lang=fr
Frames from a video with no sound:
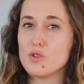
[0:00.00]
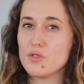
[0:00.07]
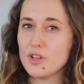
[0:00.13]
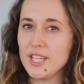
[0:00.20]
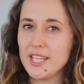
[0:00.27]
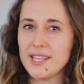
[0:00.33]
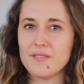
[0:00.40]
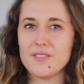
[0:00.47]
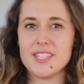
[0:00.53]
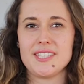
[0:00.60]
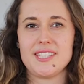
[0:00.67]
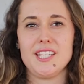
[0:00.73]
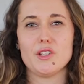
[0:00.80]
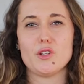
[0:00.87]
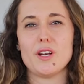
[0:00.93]
Vous venez
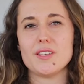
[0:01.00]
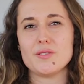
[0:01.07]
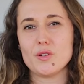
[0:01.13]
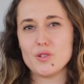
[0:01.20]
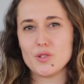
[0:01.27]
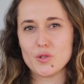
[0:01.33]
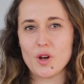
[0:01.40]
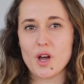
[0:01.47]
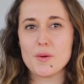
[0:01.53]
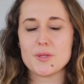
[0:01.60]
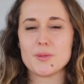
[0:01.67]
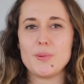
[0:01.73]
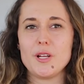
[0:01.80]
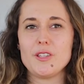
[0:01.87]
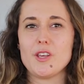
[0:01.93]
d'investir dans la solution
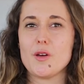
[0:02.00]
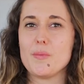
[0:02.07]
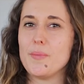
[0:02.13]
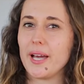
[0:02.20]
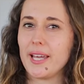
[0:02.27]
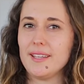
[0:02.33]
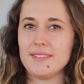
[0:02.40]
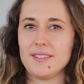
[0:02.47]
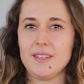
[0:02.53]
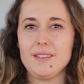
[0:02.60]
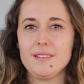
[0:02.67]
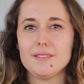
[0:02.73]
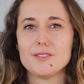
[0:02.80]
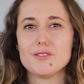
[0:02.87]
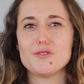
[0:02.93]
HubSpot Hub
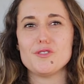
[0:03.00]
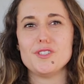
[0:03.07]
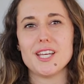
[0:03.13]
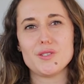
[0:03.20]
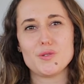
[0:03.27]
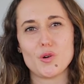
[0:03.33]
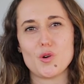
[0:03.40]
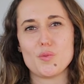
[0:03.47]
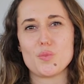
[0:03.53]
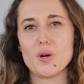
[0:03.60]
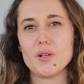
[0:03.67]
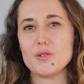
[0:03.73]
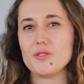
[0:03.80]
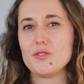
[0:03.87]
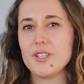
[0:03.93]
Marketing. Vous êtes sur le
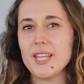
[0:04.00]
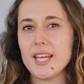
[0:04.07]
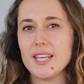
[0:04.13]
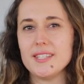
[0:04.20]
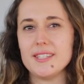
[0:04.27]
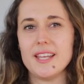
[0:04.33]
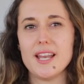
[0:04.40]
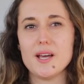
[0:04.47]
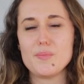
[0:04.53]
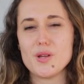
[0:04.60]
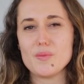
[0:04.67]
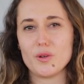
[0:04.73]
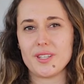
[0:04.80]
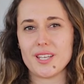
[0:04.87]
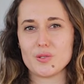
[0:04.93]
point de finaliser
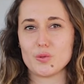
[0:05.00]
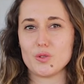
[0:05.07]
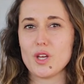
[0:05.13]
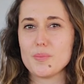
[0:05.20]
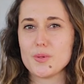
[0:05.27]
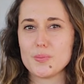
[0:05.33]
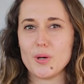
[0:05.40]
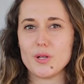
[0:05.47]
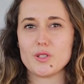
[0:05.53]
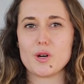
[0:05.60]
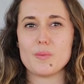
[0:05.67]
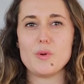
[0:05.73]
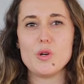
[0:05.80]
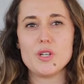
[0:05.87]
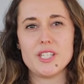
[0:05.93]
l'implémentation d'HubSpot
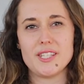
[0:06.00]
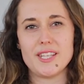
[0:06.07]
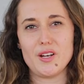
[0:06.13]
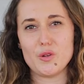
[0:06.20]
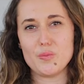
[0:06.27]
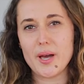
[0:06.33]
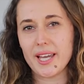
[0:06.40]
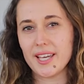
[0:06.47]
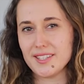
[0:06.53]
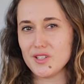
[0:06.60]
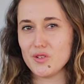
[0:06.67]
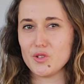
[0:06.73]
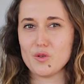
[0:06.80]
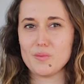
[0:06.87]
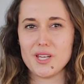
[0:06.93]
comme logiciel de
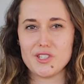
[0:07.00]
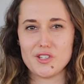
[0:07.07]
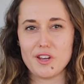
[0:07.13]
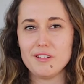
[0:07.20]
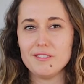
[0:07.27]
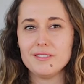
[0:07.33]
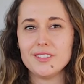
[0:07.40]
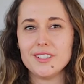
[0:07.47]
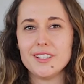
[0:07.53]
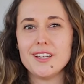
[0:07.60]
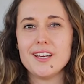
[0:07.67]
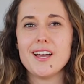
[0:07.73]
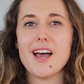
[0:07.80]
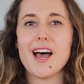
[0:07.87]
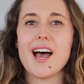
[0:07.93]
marketing automation.
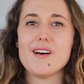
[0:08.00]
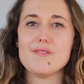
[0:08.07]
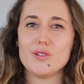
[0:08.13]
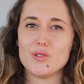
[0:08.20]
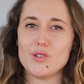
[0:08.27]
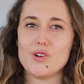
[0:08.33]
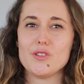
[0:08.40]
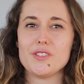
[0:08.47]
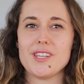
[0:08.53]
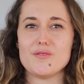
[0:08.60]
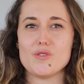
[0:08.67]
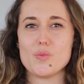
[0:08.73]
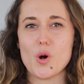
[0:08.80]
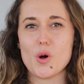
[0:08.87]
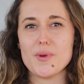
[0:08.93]
Avant de lancer
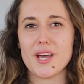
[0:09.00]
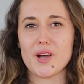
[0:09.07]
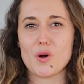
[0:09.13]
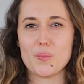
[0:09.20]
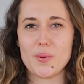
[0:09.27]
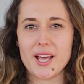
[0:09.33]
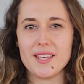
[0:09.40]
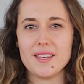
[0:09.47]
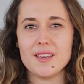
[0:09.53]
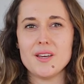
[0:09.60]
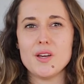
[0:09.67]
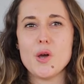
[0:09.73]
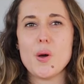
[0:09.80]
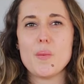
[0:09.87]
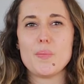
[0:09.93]
vos premières campagnes,
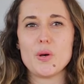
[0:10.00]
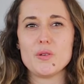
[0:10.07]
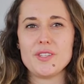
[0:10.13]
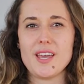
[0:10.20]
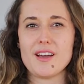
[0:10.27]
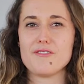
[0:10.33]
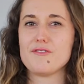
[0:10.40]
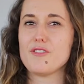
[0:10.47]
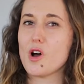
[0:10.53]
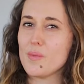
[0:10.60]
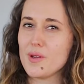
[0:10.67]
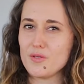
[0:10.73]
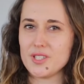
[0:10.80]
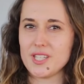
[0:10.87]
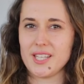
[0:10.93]
pensez à
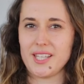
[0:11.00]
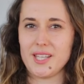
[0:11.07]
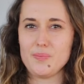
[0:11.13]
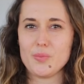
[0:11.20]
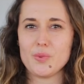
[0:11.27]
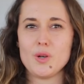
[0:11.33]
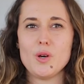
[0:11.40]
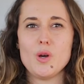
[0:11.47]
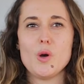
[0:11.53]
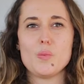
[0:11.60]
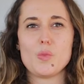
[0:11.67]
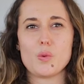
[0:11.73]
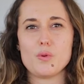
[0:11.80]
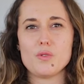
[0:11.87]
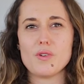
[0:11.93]
former vos équipes
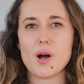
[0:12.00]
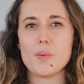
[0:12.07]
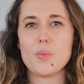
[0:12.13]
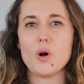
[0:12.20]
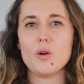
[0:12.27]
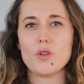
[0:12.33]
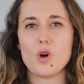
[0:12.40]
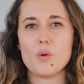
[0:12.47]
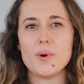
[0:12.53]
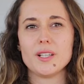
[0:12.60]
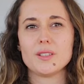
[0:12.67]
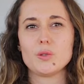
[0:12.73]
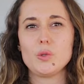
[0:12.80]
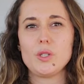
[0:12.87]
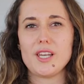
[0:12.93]
pour pouvoir prendre en
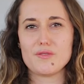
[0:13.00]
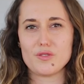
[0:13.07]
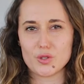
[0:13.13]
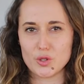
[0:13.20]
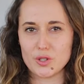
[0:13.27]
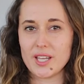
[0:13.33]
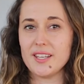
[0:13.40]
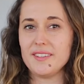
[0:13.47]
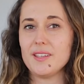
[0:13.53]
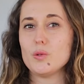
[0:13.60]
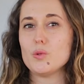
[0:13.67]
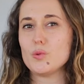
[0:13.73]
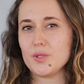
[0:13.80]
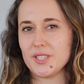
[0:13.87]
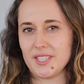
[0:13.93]
main toutes les fonctionnalités
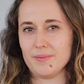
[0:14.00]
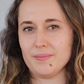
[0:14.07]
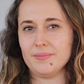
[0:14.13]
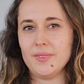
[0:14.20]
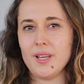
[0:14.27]
de l'outil.